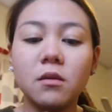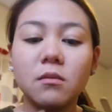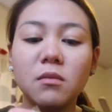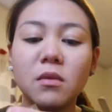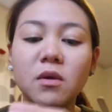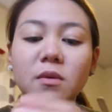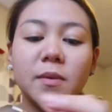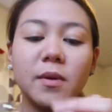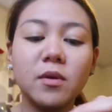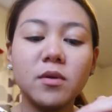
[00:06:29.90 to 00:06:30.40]

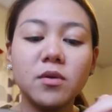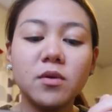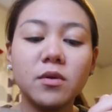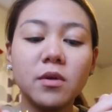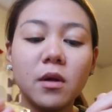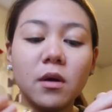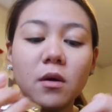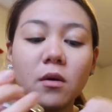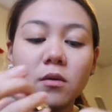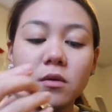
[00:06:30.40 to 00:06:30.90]
Feeling gusto
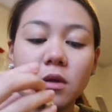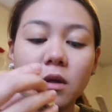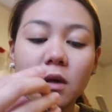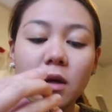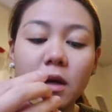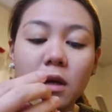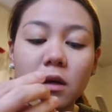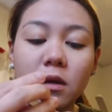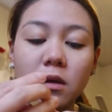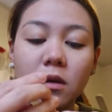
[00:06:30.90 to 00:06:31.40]
talaga akong
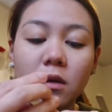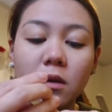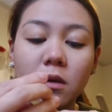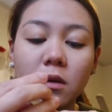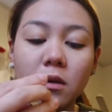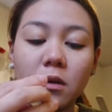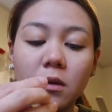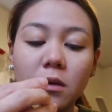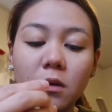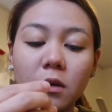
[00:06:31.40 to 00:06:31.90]
tanggalin eh.
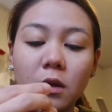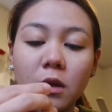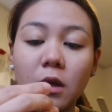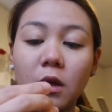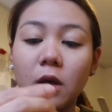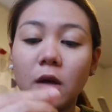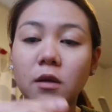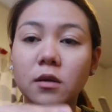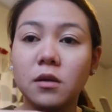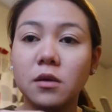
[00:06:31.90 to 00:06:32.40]
Wait lang
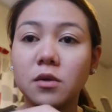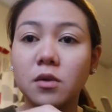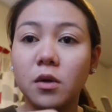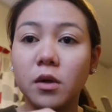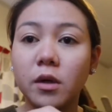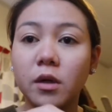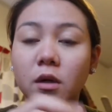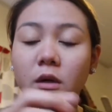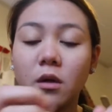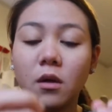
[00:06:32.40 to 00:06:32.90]
guys, ah,
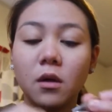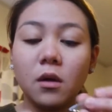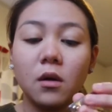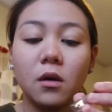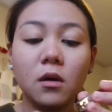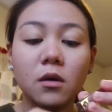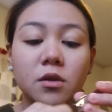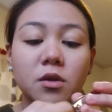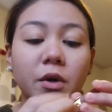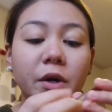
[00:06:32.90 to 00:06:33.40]
sorry.
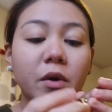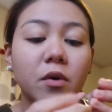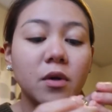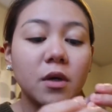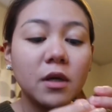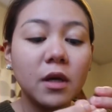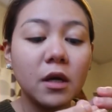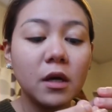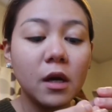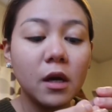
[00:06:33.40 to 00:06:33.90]
Sorry kung
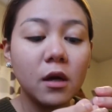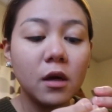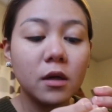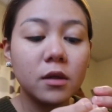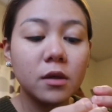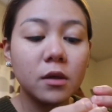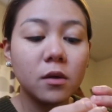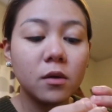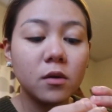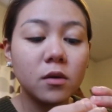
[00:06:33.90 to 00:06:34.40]
nag-nail
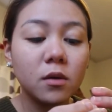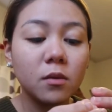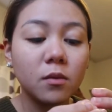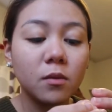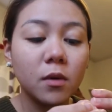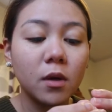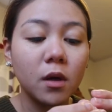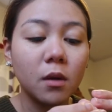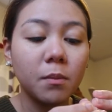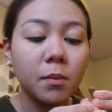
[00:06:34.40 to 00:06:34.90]
cutter ako sa
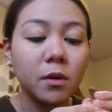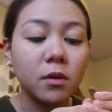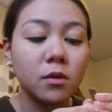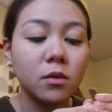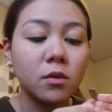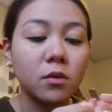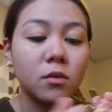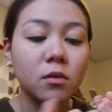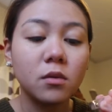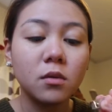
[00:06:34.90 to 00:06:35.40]
mga harapan
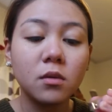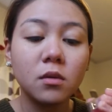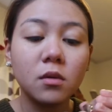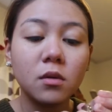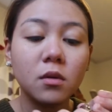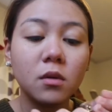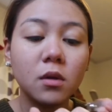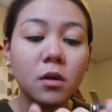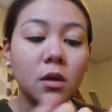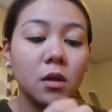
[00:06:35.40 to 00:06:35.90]
niyo.
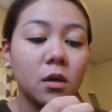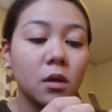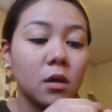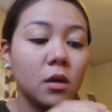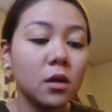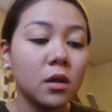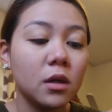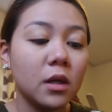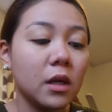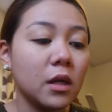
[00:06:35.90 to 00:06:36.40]

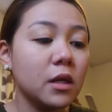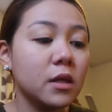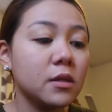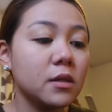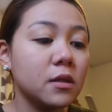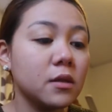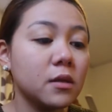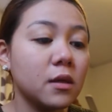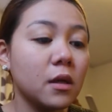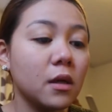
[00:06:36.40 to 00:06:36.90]
Nainis
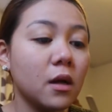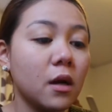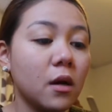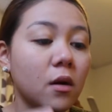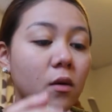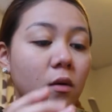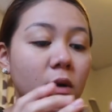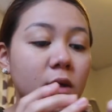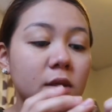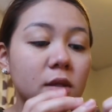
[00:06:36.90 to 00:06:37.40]
na talaga
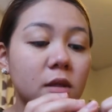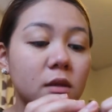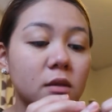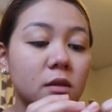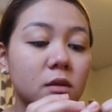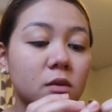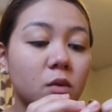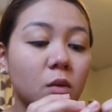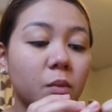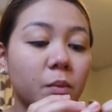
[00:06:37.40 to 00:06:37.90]
ako kasi
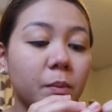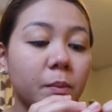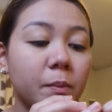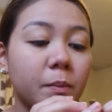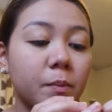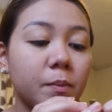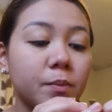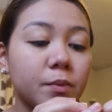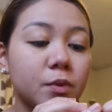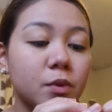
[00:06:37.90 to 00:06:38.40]
so,
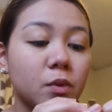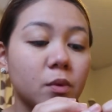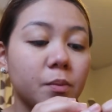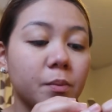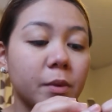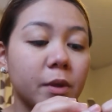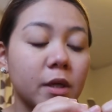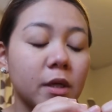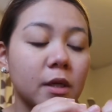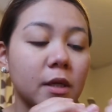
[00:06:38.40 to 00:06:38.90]

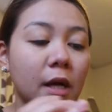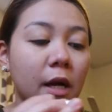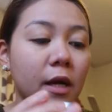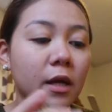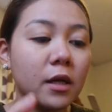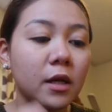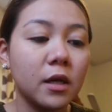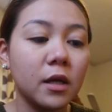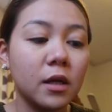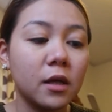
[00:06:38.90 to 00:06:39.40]
super
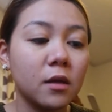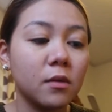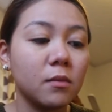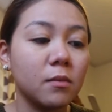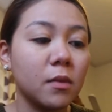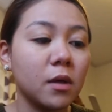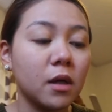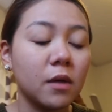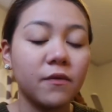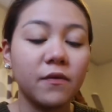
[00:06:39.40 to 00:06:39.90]
dry na
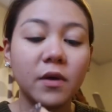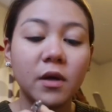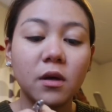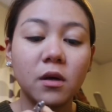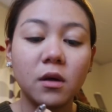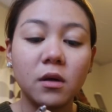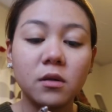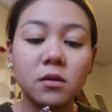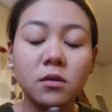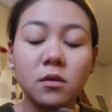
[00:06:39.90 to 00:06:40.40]
ng mga
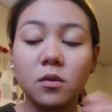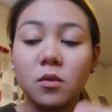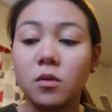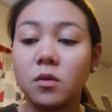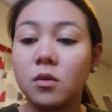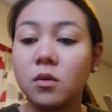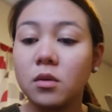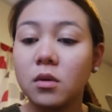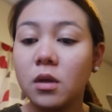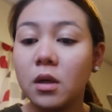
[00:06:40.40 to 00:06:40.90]
fingers
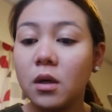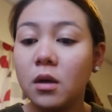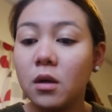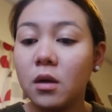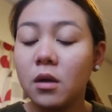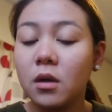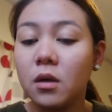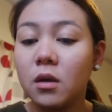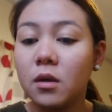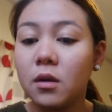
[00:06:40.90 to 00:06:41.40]
ko
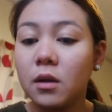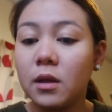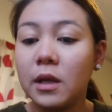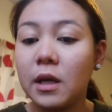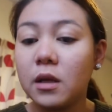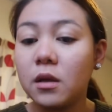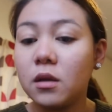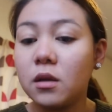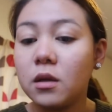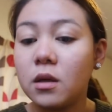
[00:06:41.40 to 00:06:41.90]

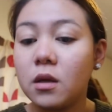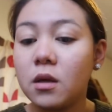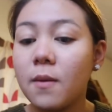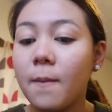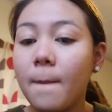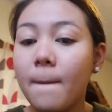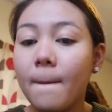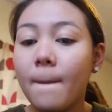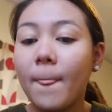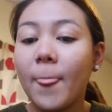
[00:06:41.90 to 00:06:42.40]
lately.
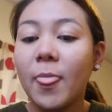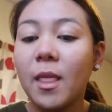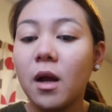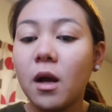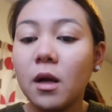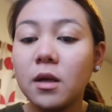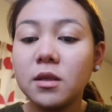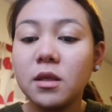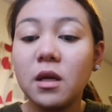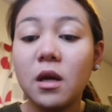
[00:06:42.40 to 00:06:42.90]

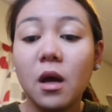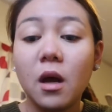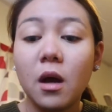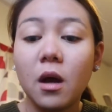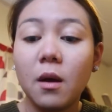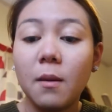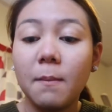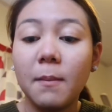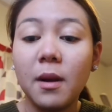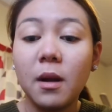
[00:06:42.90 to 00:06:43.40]
Kasi
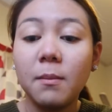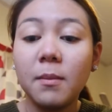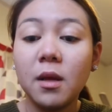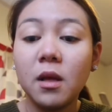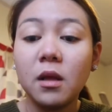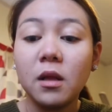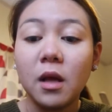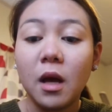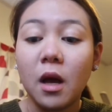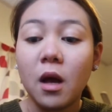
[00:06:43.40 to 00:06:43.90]
maramig
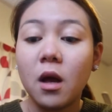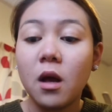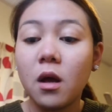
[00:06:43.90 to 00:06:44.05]
na.